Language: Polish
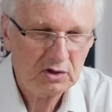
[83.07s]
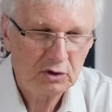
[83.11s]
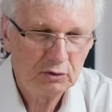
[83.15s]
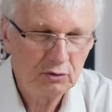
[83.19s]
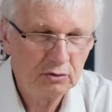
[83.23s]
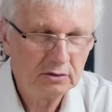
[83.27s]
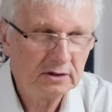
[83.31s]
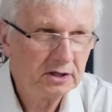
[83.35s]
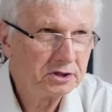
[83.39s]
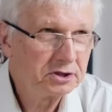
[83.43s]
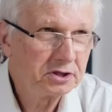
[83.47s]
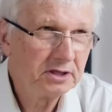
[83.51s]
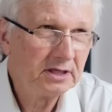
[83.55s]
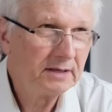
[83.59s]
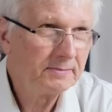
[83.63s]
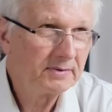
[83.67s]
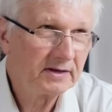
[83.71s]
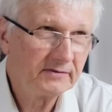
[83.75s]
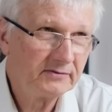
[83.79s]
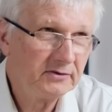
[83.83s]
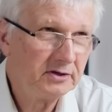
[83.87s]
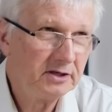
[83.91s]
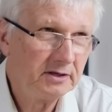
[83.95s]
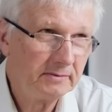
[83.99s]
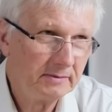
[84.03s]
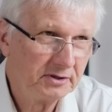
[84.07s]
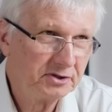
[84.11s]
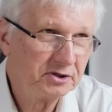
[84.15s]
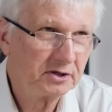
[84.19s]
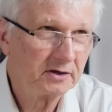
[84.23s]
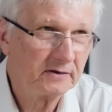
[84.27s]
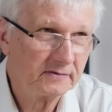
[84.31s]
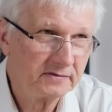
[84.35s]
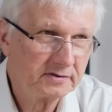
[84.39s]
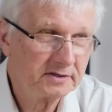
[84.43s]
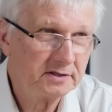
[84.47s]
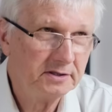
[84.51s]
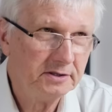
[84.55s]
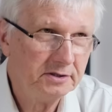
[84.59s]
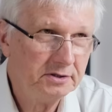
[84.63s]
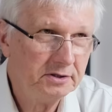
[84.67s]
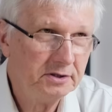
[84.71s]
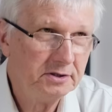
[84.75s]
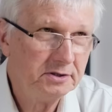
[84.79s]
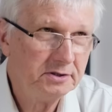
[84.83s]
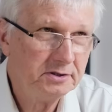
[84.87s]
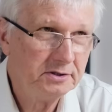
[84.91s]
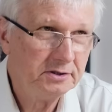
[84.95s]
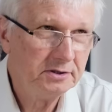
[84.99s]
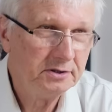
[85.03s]
tutaj się naprawdę nie ma czego
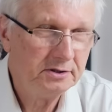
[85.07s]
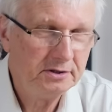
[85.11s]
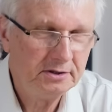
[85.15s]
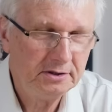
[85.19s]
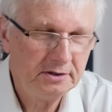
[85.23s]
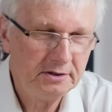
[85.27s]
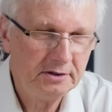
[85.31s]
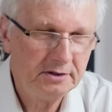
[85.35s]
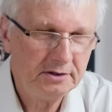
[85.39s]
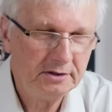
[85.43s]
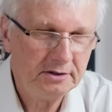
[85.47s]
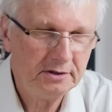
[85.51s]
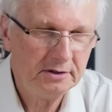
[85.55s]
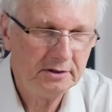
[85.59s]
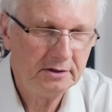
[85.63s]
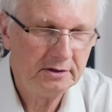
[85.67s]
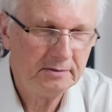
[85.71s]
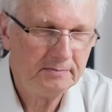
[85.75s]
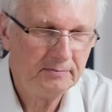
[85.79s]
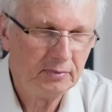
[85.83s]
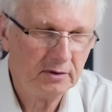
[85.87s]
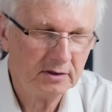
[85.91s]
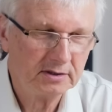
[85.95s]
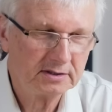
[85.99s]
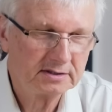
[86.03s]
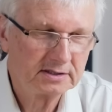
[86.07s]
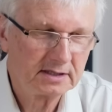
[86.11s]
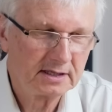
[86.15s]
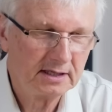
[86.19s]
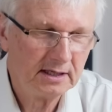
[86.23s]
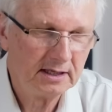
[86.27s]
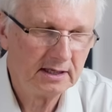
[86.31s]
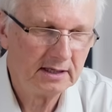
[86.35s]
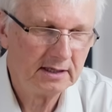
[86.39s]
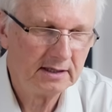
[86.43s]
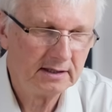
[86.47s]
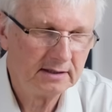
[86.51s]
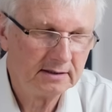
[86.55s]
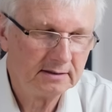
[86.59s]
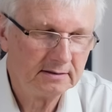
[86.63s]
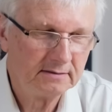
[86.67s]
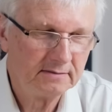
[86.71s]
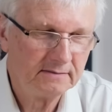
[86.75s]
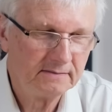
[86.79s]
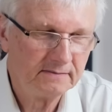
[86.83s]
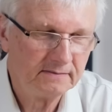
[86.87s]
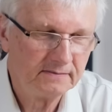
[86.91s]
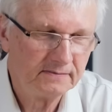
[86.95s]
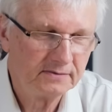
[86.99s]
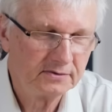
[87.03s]
wstydzić i, i, i Polska
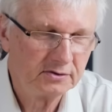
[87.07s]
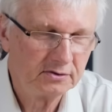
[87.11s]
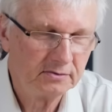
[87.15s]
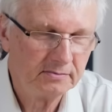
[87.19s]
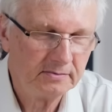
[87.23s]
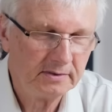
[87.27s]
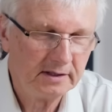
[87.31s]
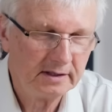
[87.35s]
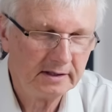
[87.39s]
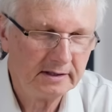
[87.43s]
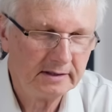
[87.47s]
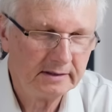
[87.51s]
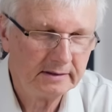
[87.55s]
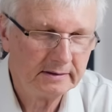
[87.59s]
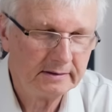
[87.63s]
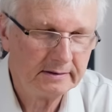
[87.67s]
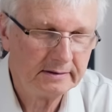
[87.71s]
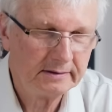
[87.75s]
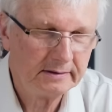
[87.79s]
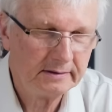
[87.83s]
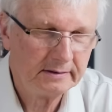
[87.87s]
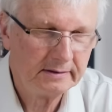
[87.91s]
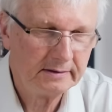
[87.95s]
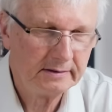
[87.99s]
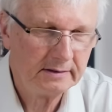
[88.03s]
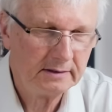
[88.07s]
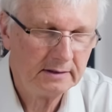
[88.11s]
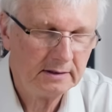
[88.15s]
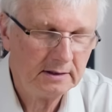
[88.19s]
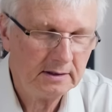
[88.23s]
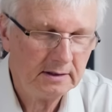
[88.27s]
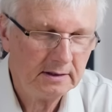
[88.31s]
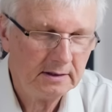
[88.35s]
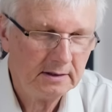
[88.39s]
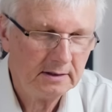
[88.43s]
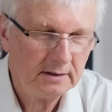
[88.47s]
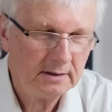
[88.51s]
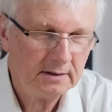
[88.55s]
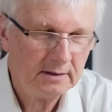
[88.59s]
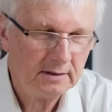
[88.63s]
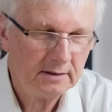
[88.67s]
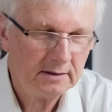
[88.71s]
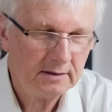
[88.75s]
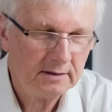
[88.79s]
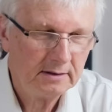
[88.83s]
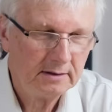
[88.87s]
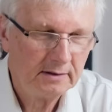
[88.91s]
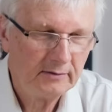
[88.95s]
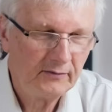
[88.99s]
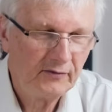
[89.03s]
w sumie
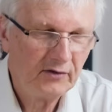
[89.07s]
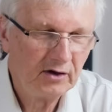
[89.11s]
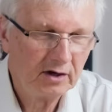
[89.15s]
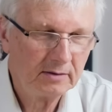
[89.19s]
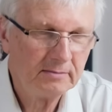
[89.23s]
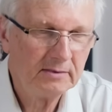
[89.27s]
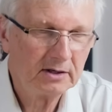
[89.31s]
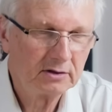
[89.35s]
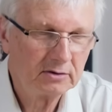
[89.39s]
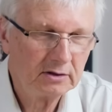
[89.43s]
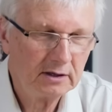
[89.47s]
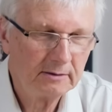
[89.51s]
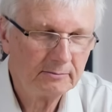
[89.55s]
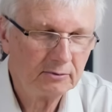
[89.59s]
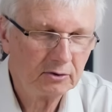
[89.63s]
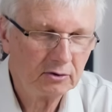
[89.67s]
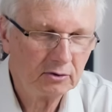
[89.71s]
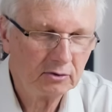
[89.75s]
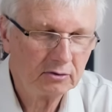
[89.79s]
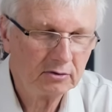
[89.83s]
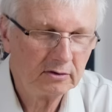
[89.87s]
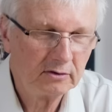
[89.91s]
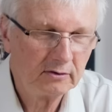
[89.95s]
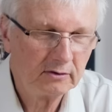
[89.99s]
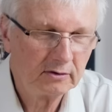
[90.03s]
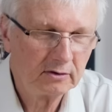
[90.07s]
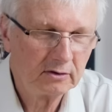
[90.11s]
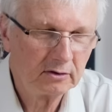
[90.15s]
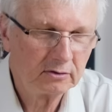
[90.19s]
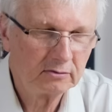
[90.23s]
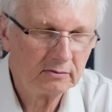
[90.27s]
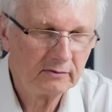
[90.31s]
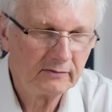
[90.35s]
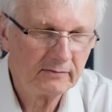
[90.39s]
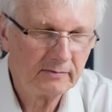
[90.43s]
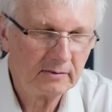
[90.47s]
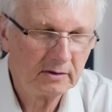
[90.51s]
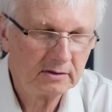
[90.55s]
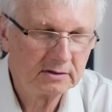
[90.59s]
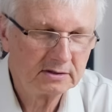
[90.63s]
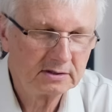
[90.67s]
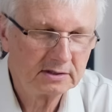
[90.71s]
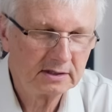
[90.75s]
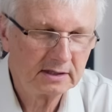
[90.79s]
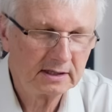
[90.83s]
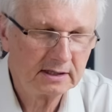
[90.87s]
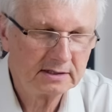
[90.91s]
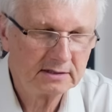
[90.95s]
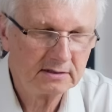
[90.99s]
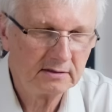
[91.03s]
y, firmy, które produkują kotły w
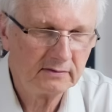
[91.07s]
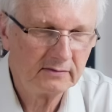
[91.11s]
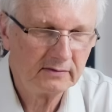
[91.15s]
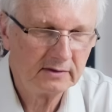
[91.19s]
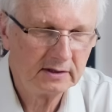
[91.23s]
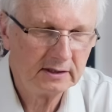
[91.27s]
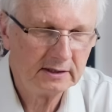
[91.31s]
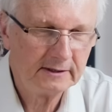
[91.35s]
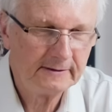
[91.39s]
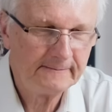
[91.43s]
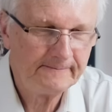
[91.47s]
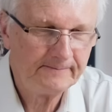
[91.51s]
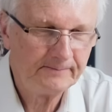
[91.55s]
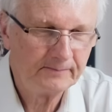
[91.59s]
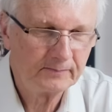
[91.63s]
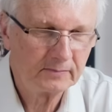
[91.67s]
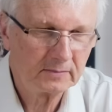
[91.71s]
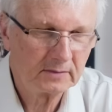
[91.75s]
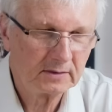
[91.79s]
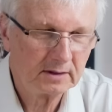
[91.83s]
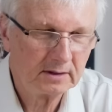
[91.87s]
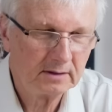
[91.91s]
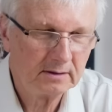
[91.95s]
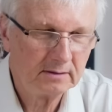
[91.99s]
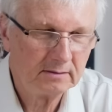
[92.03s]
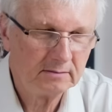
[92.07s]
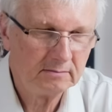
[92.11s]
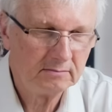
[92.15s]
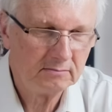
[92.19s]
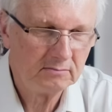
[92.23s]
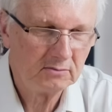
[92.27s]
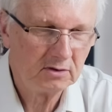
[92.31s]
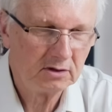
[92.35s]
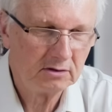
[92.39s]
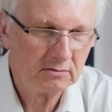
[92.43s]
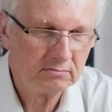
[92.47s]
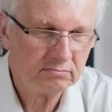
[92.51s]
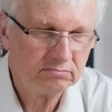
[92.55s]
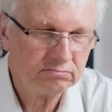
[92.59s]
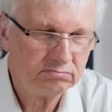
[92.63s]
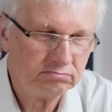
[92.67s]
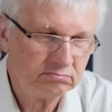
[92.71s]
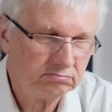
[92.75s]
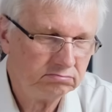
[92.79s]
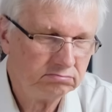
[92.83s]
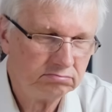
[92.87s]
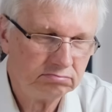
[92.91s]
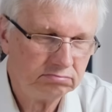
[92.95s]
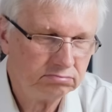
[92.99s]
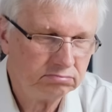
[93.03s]
Polsce gazowe, mm, no,
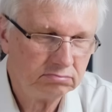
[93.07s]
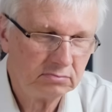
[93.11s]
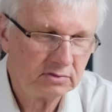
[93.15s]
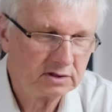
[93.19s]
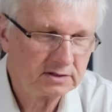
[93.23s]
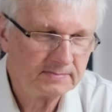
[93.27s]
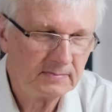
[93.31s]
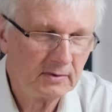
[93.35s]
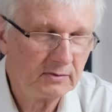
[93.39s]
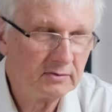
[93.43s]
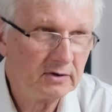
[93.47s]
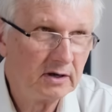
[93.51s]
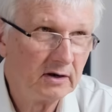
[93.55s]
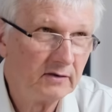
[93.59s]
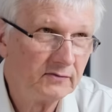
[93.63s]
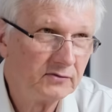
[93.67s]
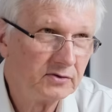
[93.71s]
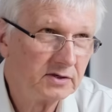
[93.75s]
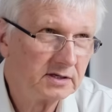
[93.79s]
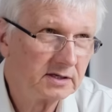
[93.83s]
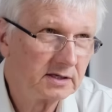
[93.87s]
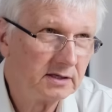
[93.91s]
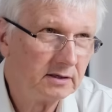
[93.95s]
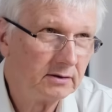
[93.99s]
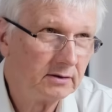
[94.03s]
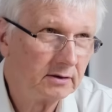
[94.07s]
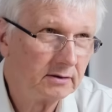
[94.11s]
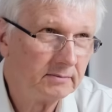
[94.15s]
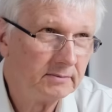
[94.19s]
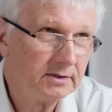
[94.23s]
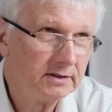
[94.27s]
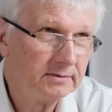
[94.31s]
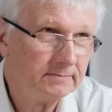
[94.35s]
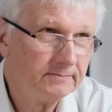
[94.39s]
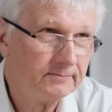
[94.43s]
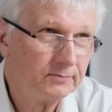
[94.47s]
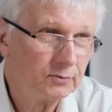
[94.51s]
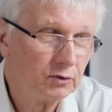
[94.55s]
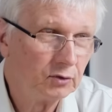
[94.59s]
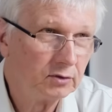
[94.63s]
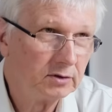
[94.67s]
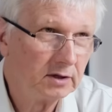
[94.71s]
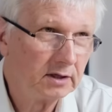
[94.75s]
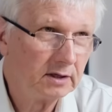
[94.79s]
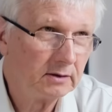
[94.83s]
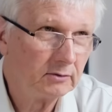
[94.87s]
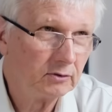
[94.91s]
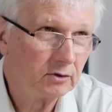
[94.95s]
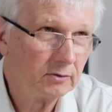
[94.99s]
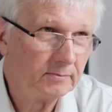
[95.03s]
spełniają wszystkie normy
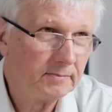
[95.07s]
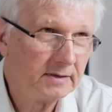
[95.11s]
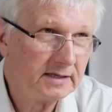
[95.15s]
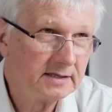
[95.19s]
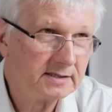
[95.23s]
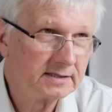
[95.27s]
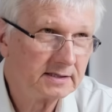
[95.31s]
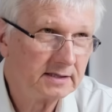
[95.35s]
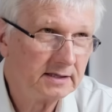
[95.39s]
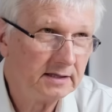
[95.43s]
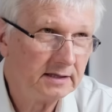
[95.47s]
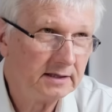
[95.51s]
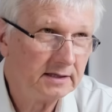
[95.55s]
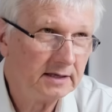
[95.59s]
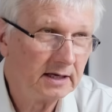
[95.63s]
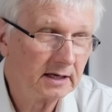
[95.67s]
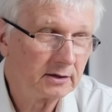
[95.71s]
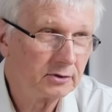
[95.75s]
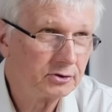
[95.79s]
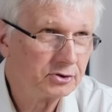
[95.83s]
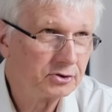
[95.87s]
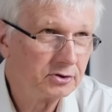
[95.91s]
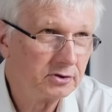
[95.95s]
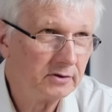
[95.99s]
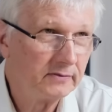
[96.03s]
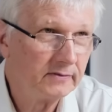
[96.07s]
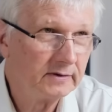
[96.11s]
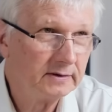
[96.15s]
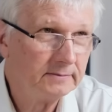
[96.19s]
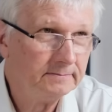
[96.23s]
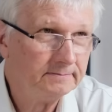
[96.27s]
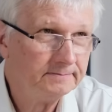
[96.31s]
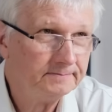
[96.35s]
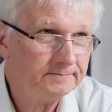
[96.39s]
tutaj europejskie i jakościowe.